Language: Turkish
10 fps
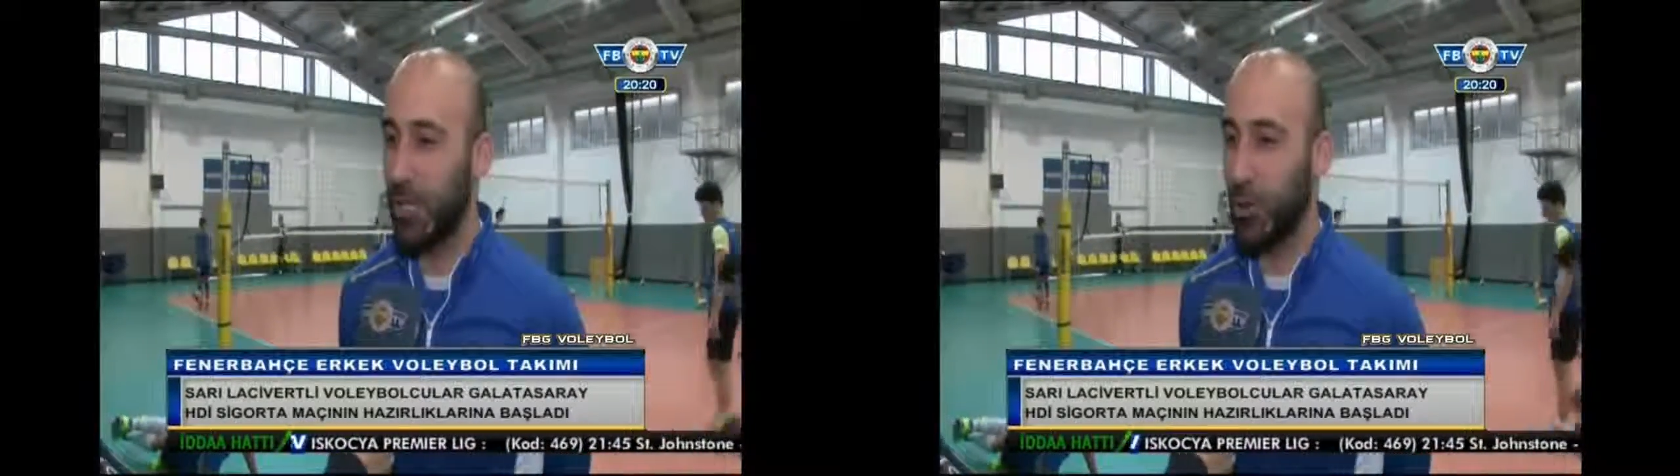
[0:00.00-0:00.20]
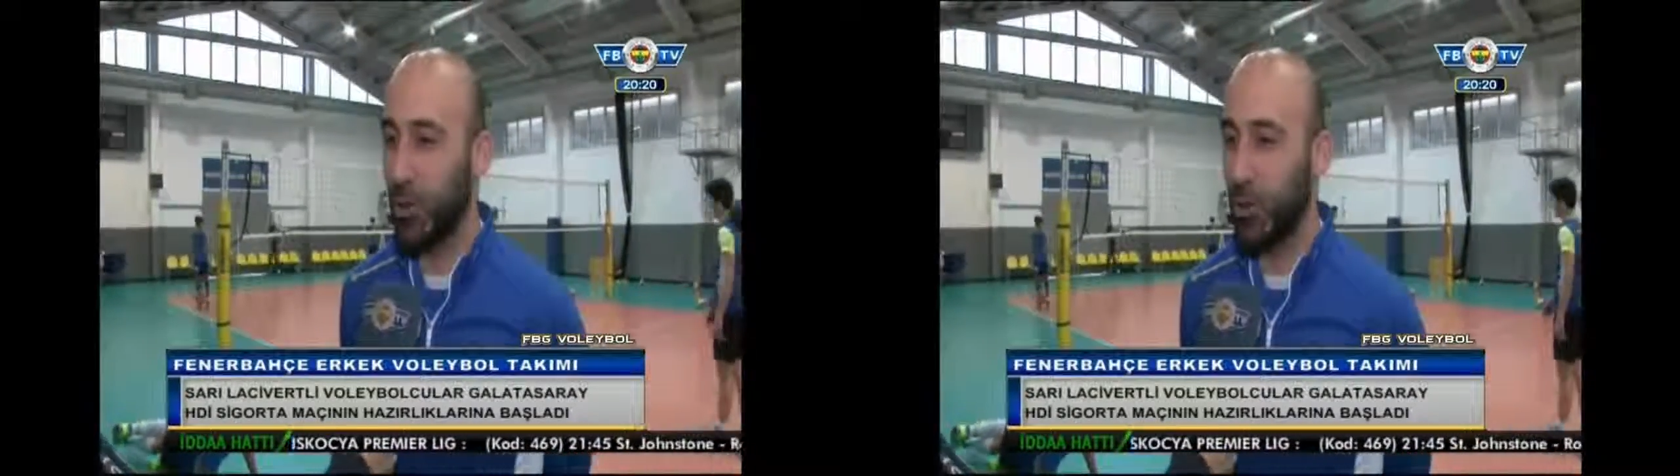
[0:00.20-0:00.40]

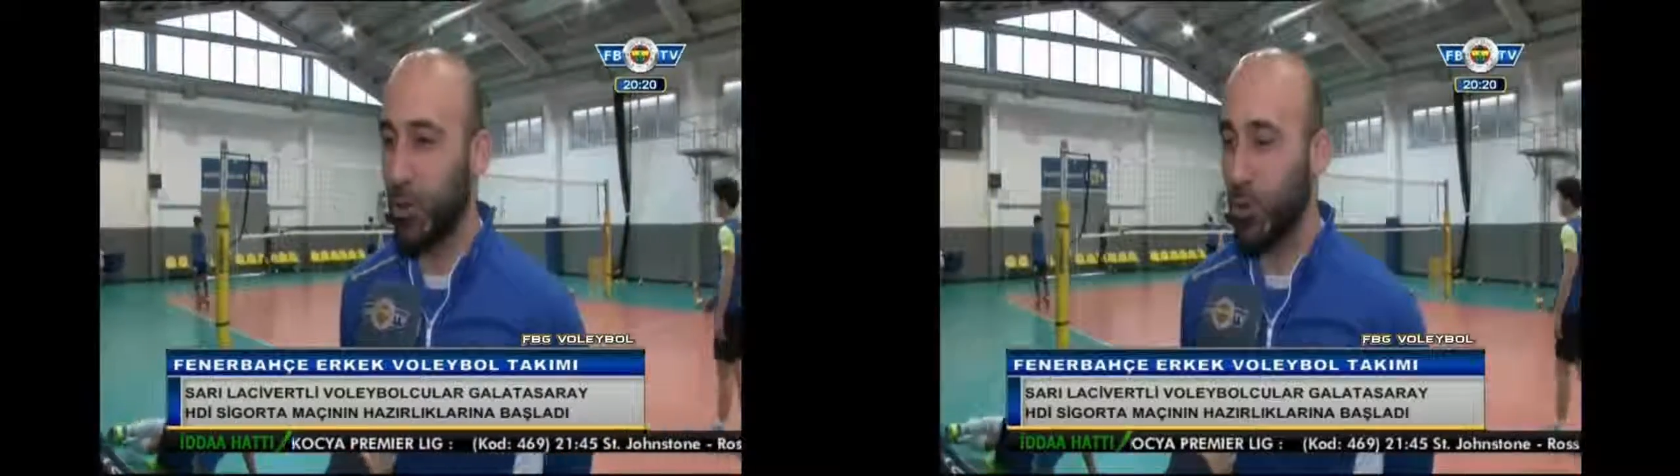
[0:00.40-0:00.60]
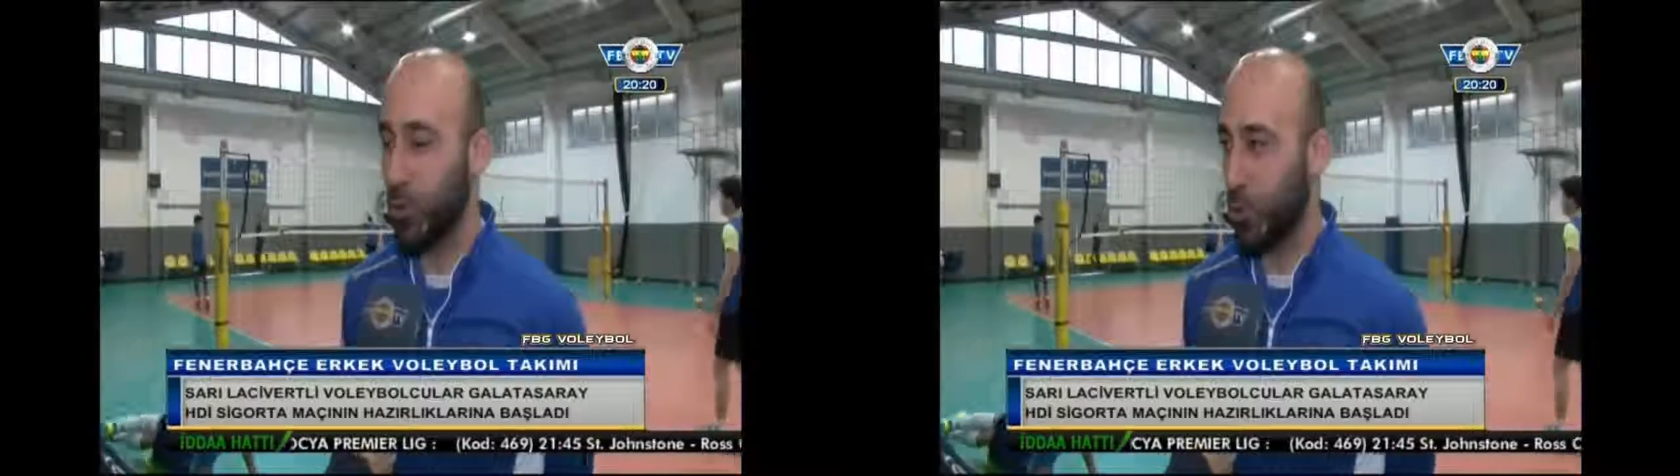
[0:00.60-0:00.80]
İlk dört
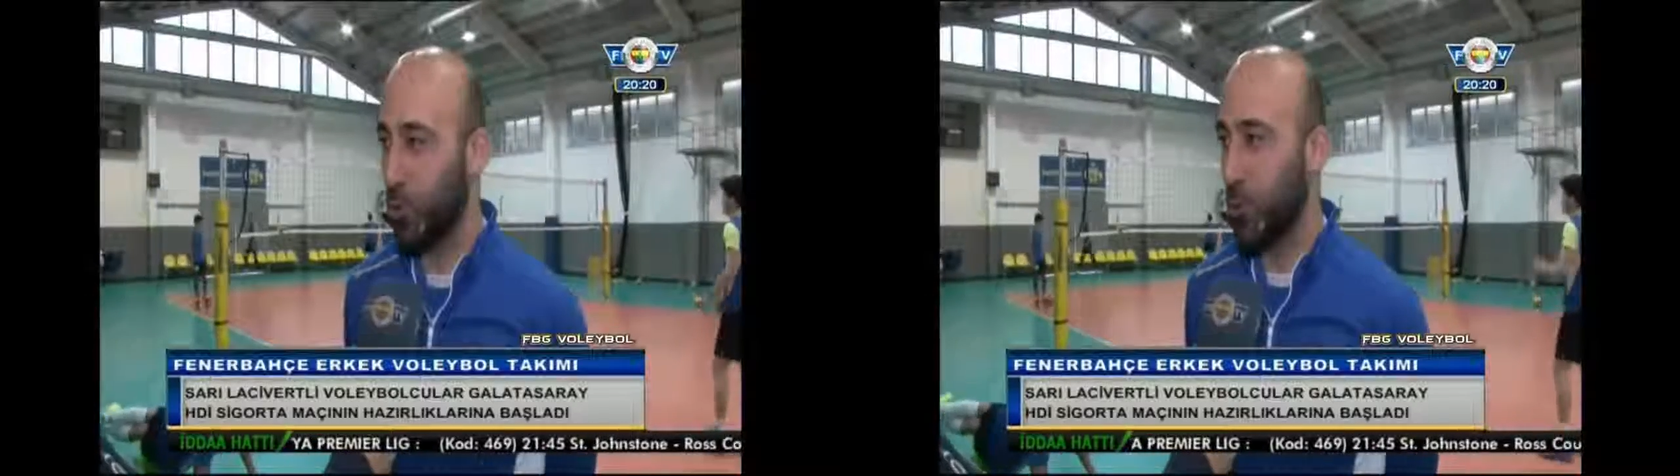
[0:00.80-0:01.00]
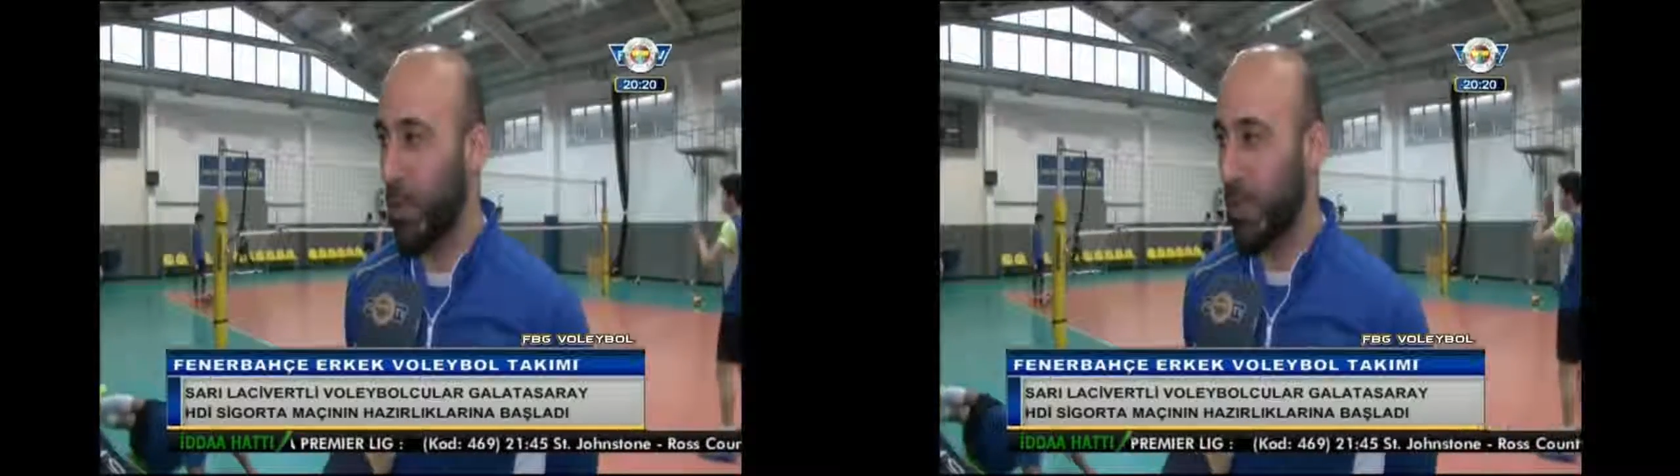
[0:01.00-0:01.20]
yolunda
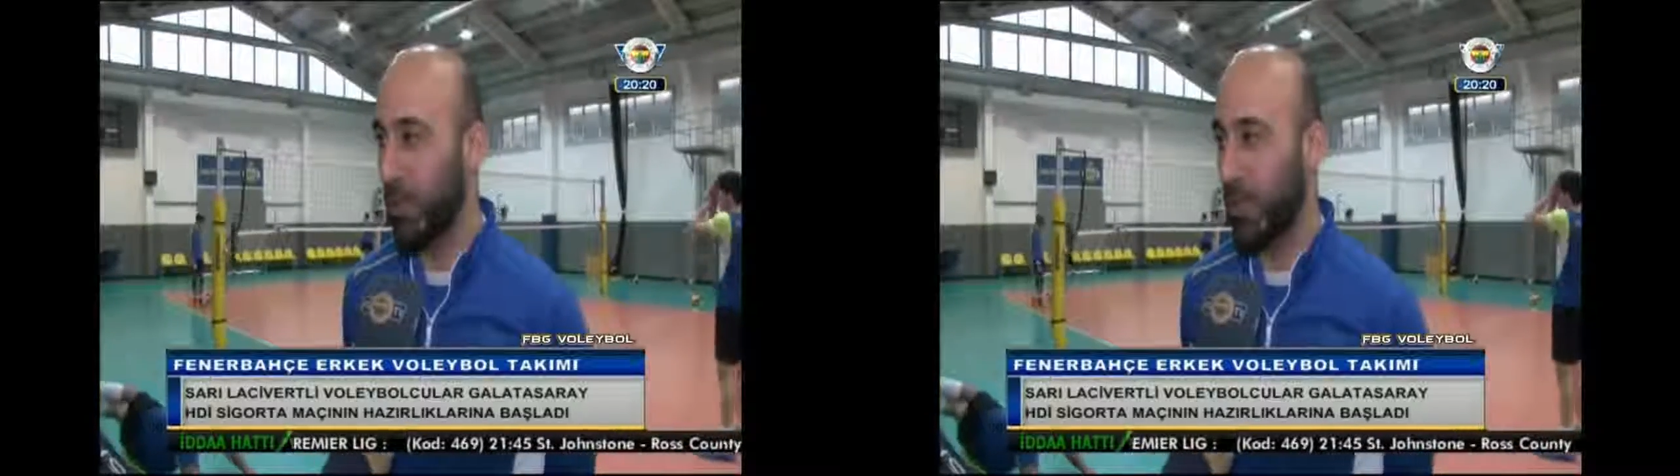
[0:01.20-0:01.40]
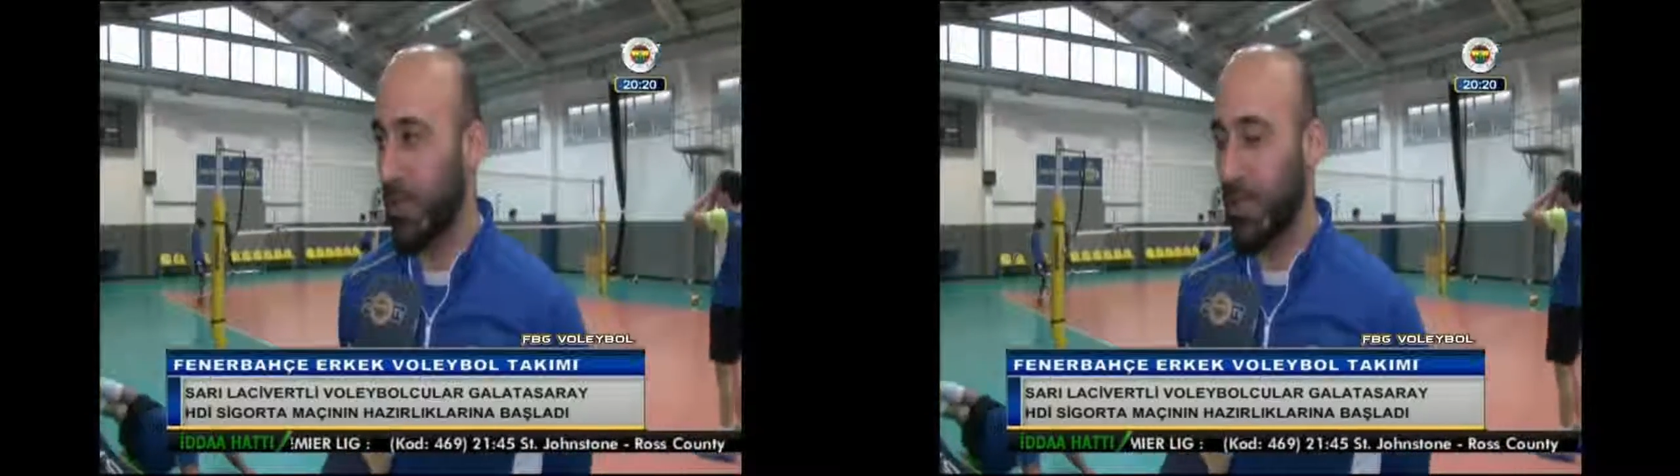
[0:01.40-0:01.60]
çok büyük bir
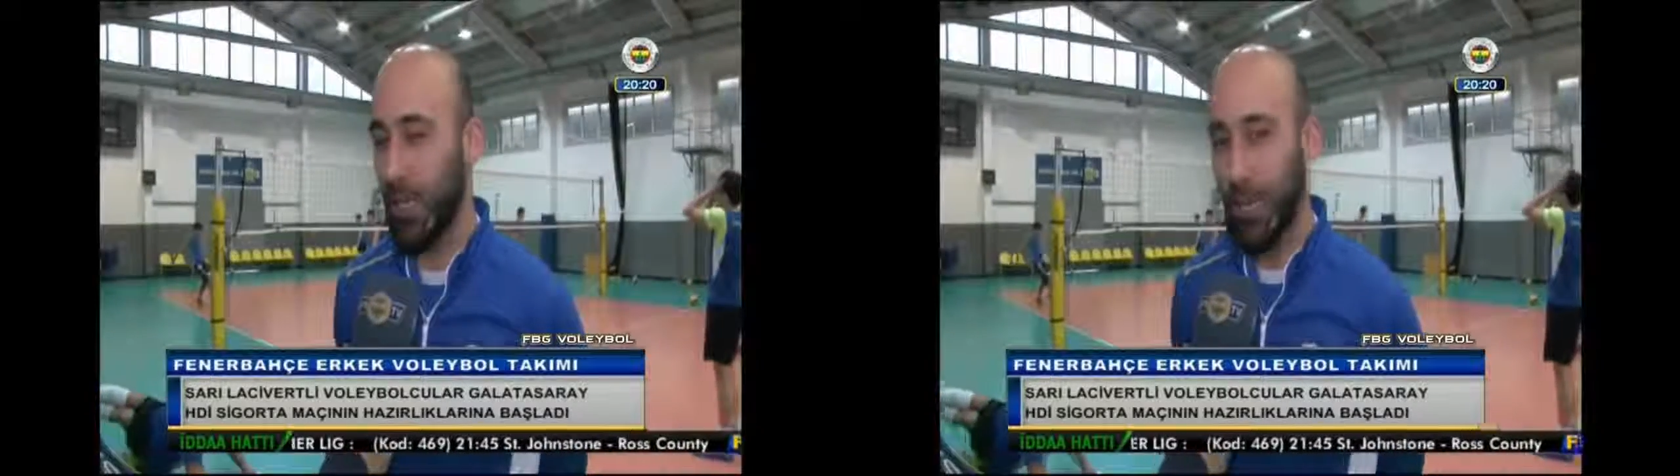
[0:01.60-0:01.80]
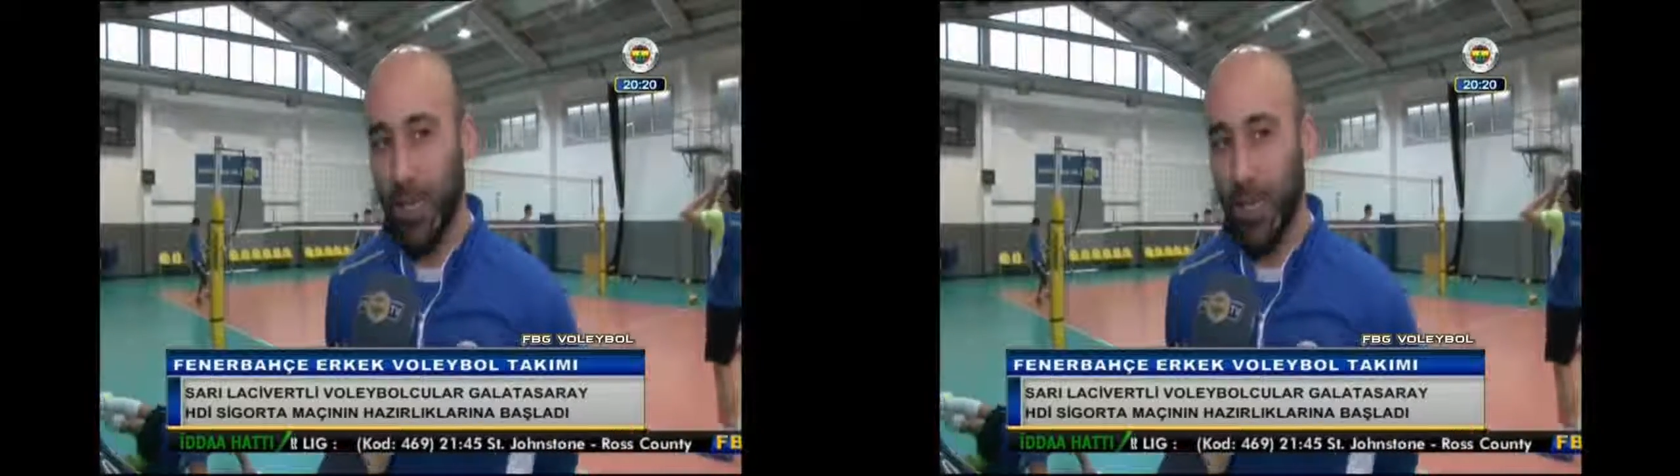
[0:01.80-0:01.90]
adım attık.